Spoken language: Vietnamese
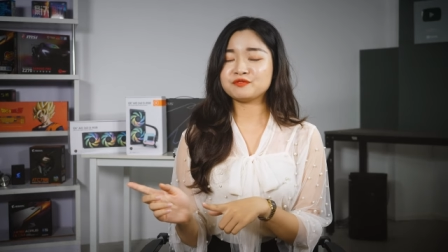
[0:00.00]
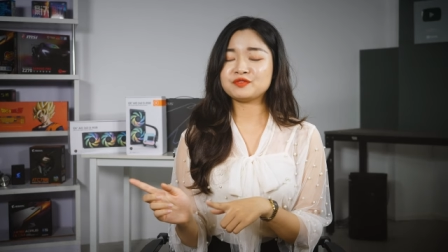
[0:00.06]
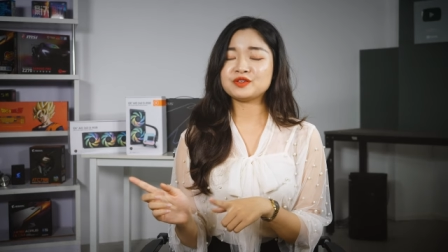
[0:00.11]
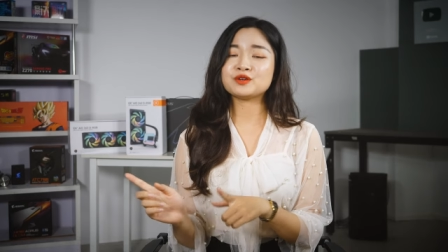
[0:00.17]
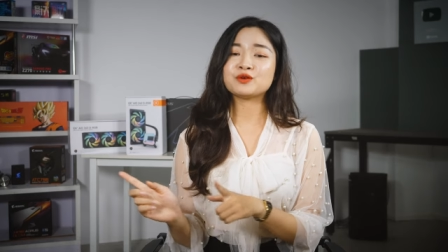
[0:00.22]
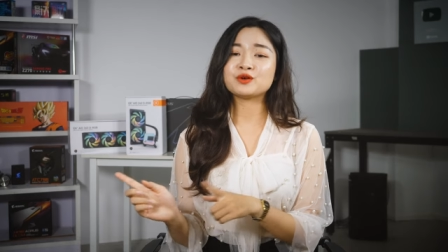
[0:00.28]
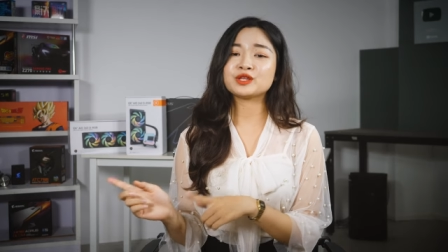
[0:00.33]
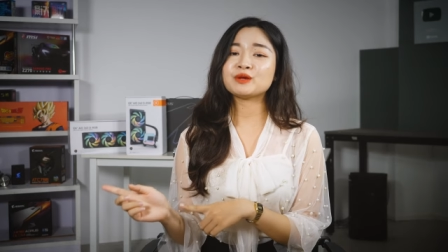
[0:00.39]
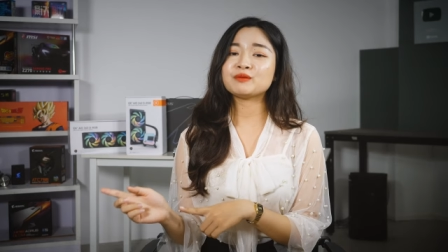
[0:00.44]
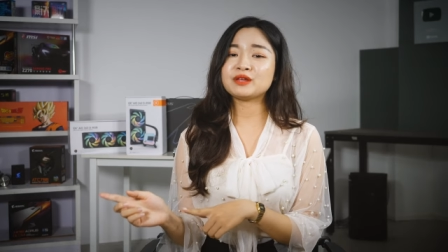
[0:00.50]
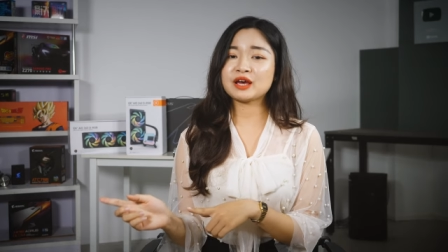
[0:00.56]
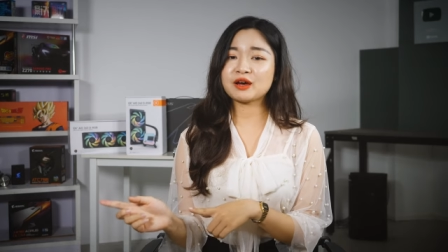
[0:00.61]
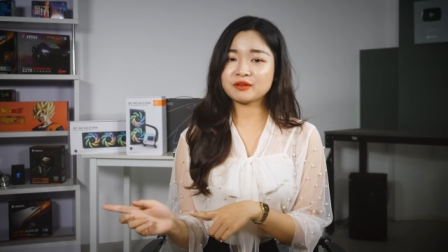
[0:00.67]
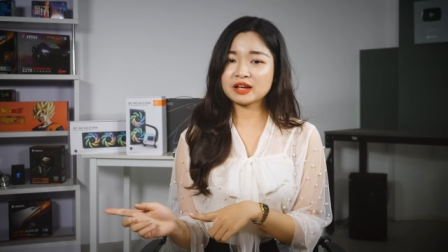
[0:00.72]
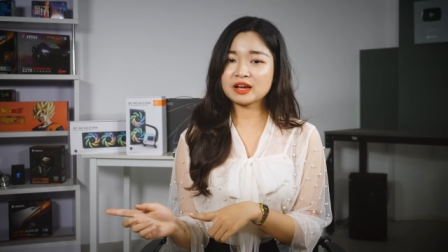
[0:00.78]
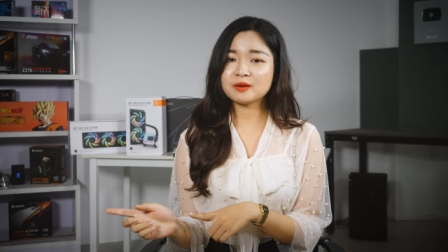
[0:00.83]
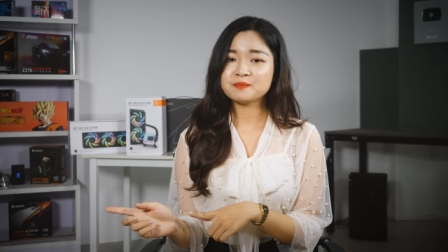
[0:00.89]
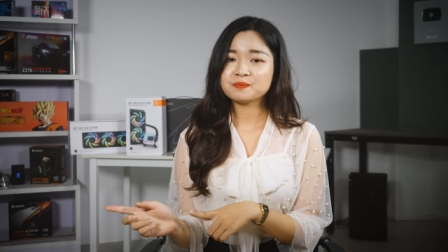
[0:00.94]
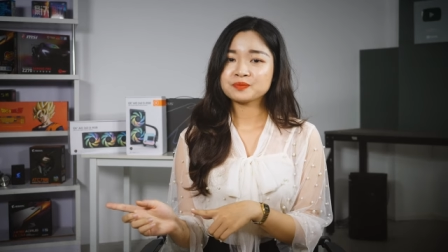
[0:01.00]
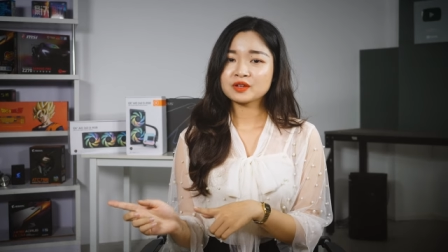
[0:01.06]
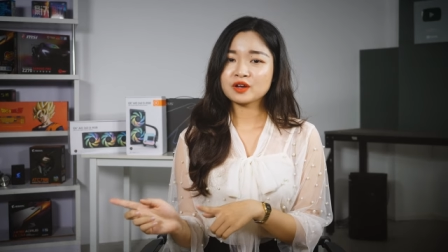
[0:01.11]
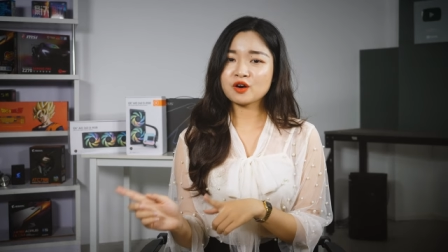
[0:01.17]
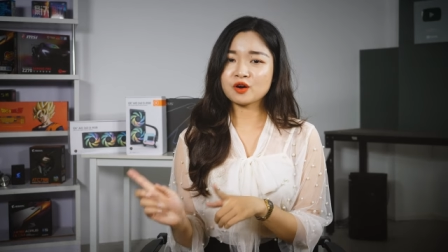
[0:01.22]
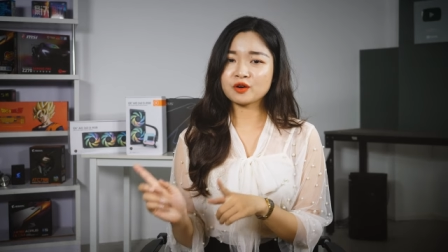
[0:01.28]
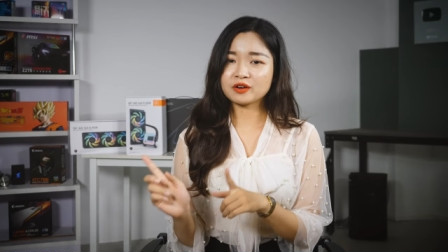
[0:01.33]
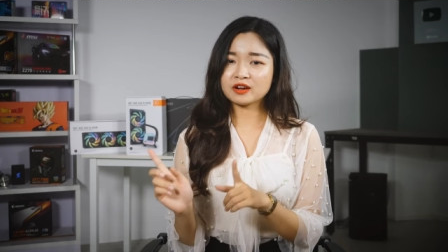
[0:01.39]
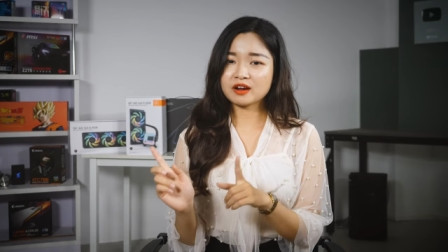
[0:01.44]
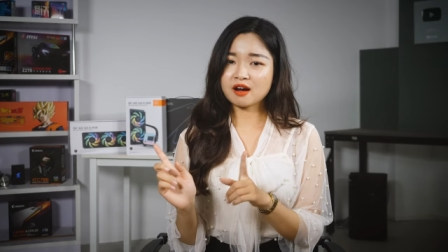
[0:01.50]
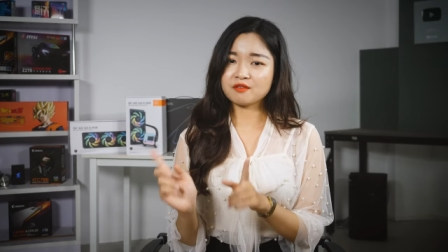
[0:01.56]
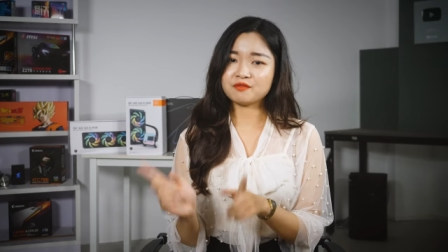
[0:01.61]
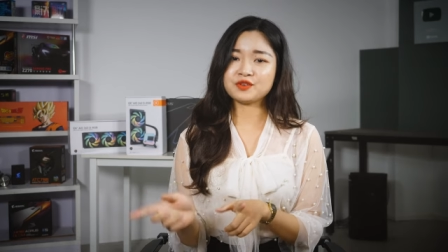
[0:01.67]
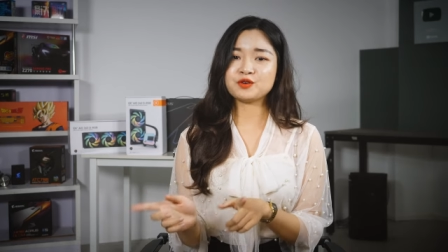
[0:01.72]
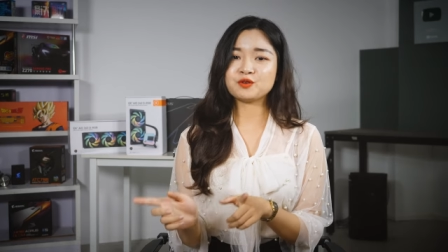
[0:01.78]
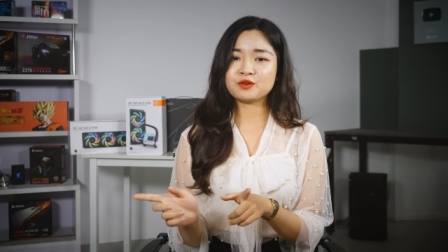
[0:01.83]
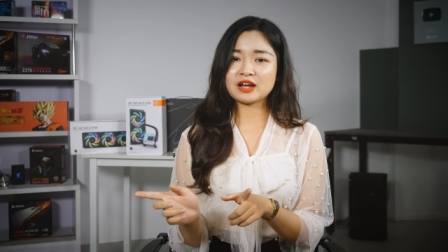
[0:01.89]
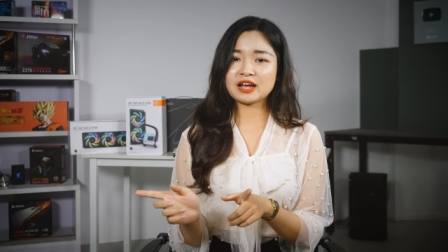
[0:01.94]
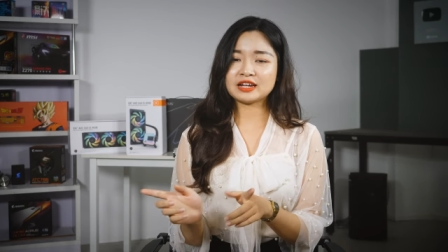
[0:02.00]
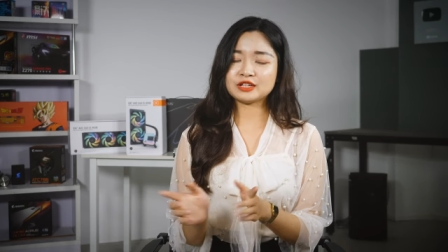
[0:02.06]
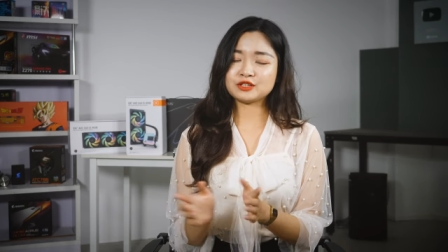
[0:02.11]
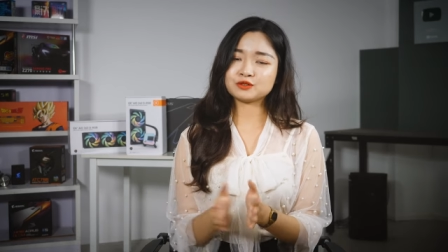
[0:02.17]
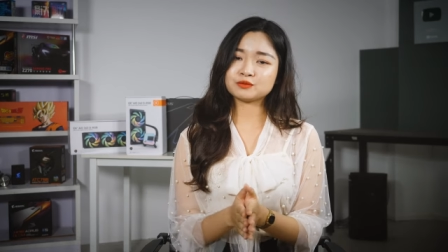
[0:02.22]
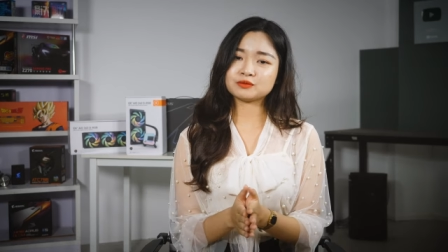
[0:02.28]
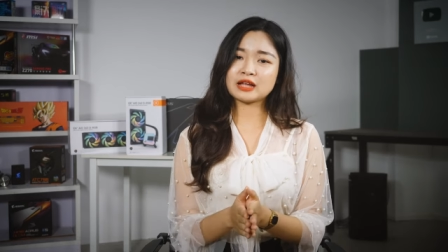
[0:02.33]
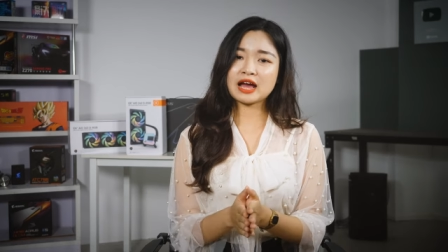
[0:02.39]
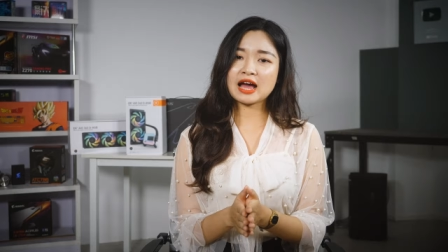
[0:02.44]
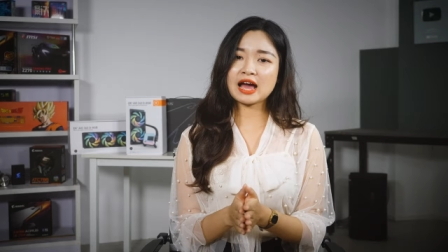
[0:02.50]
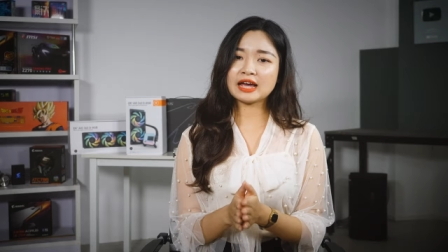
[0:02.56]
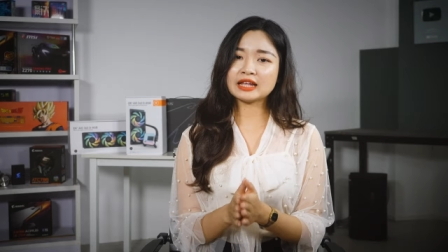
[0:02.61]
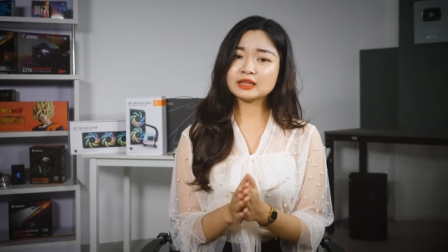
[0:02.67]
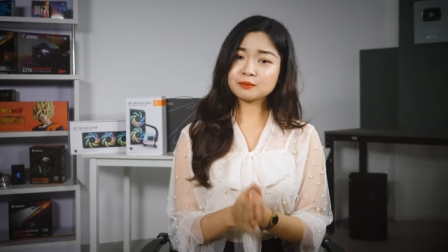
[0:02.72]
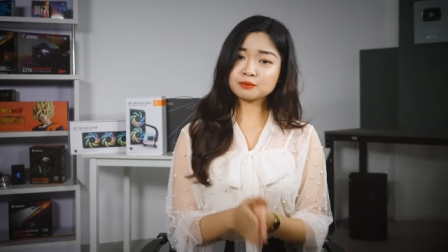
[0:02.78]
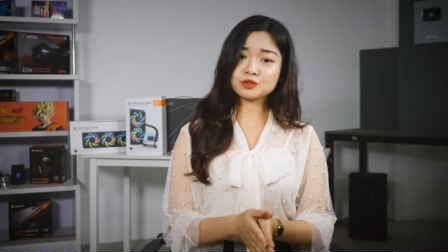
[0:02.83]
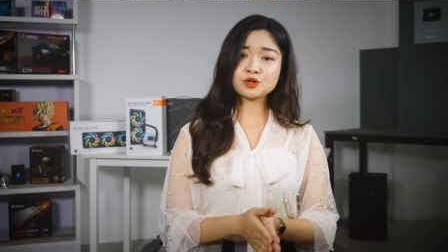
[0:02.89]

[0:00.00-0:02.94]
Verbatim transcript: video tiếp theo nhé Còn ở video này thì chúng ta hãy tập